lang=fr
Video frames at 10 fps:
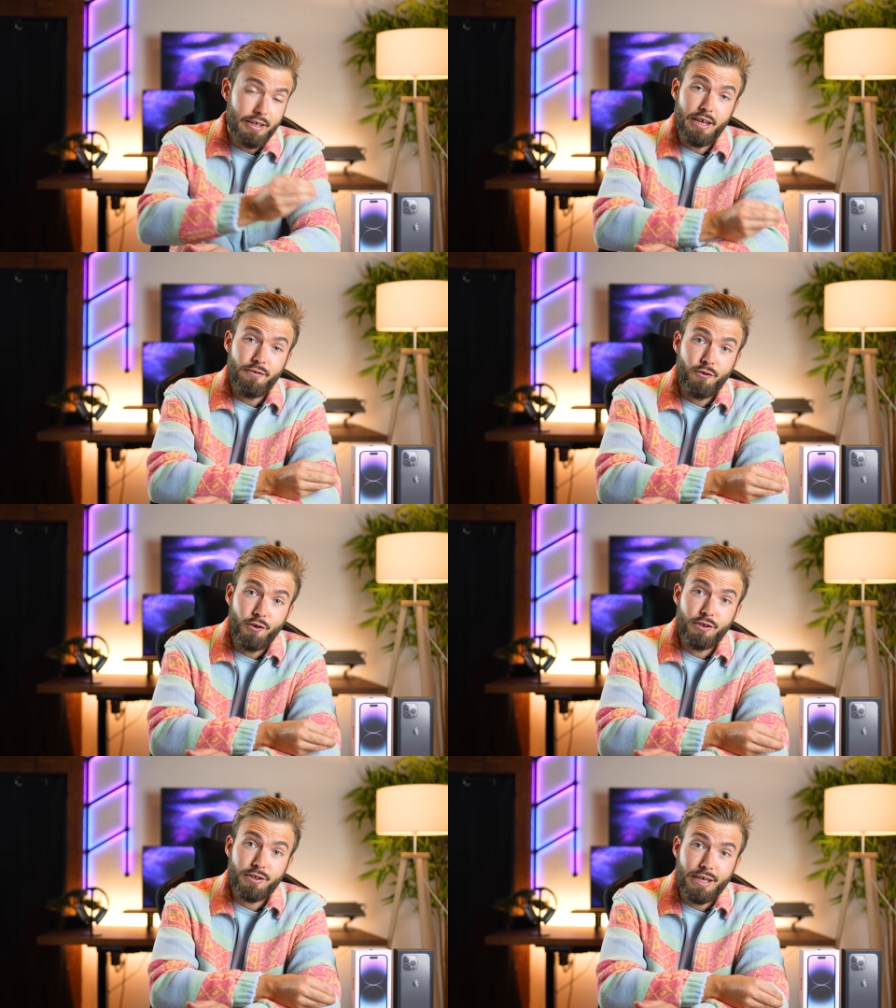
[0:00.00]
d'un
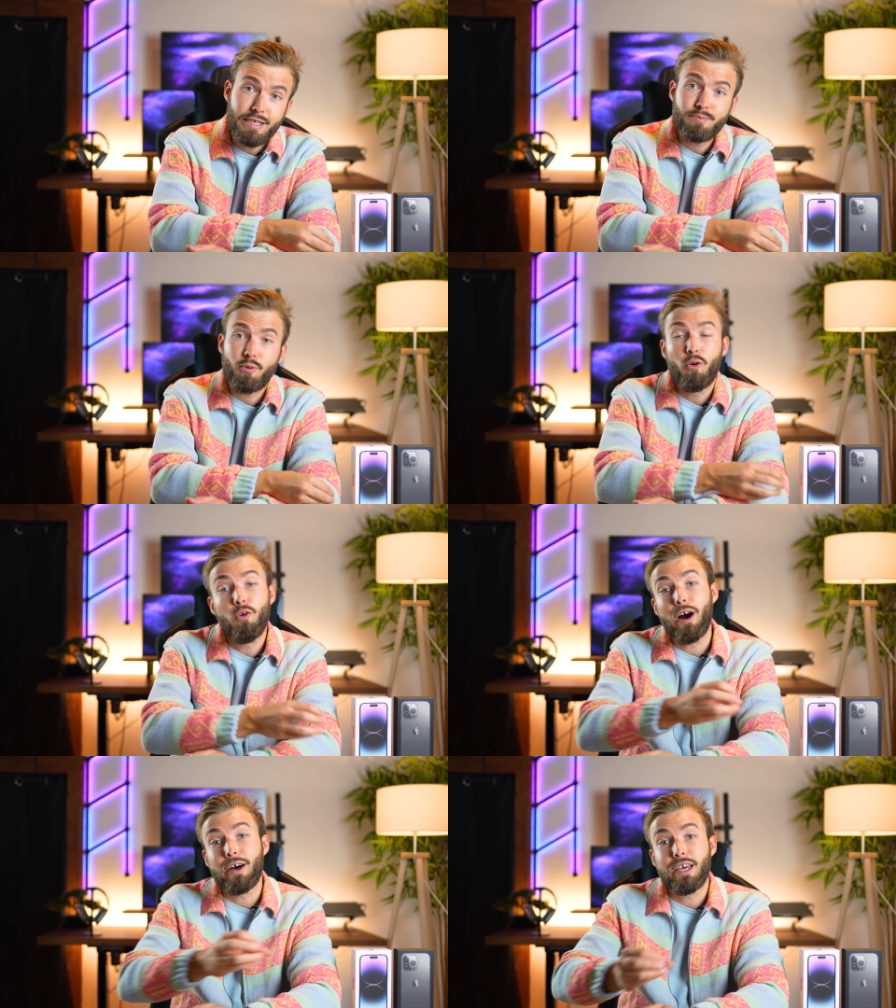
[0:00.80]
iPhone 13
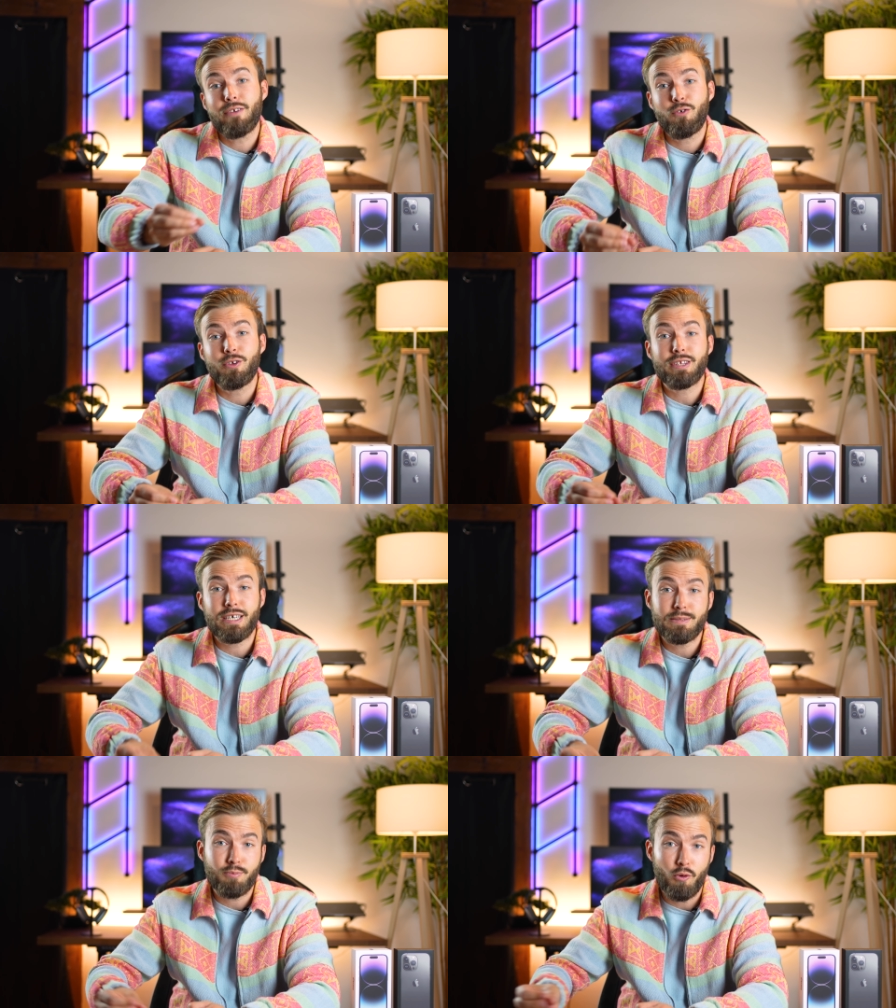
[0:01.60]
Pro à un iPhone
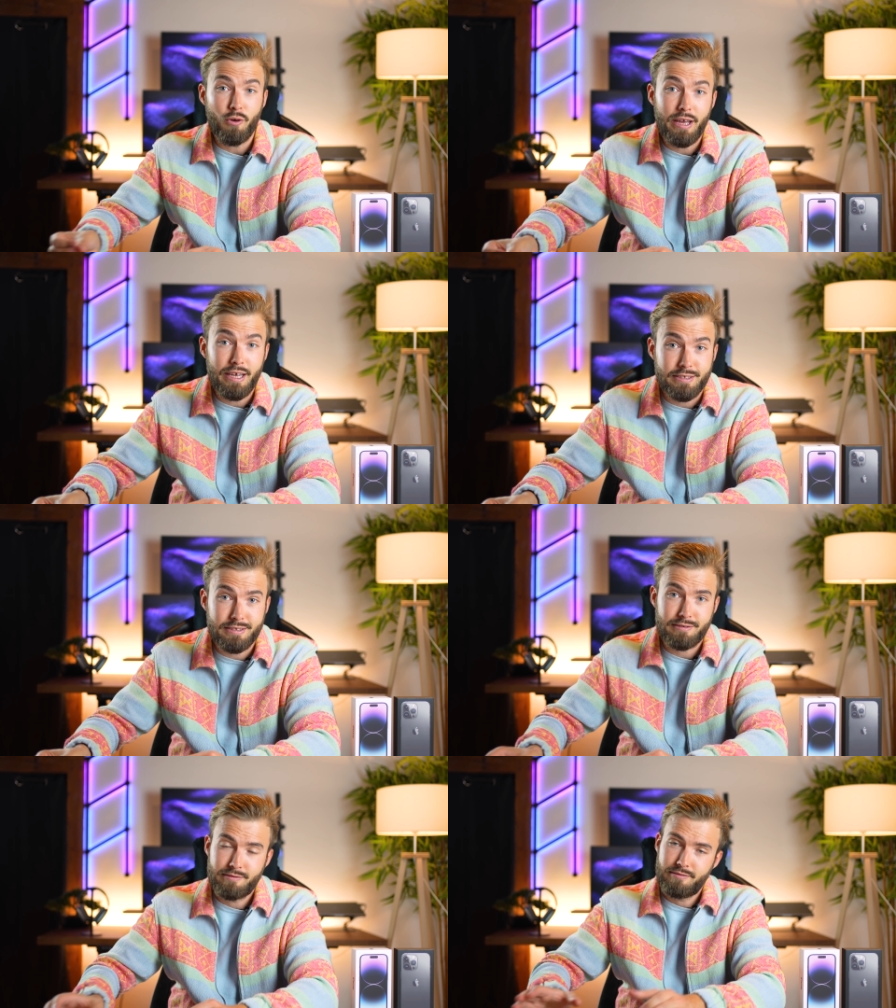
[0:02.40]
13 Pro
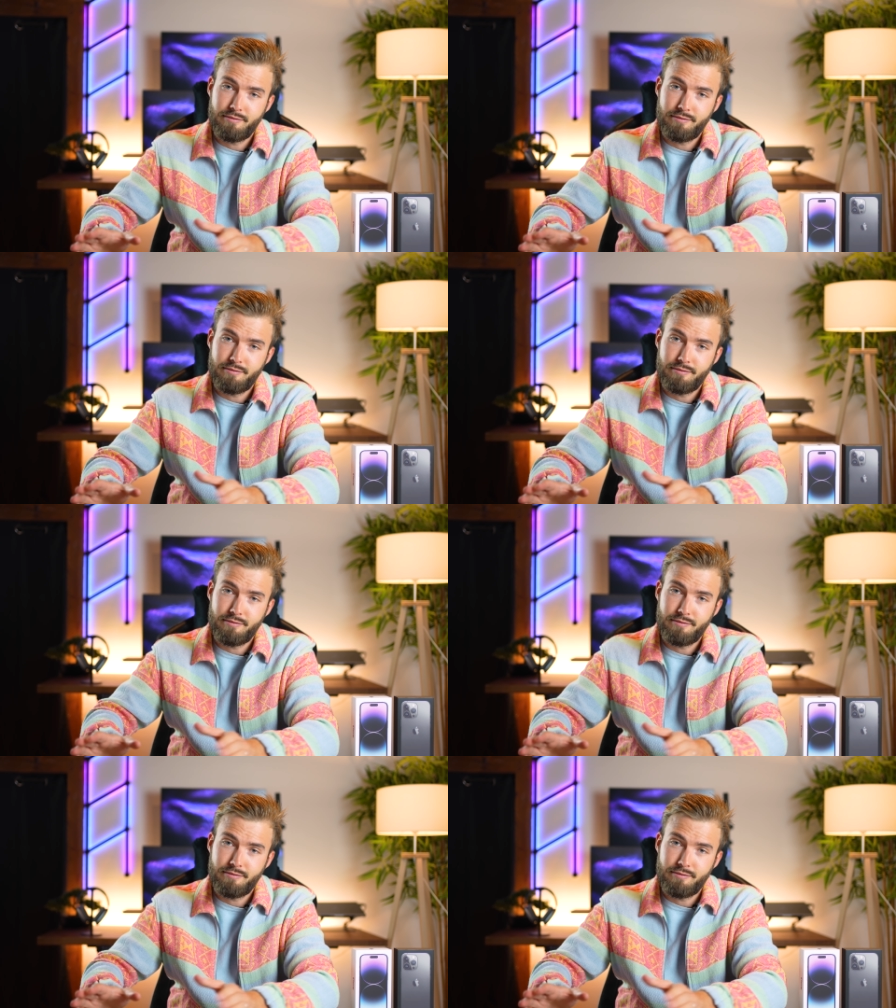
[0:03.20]
S.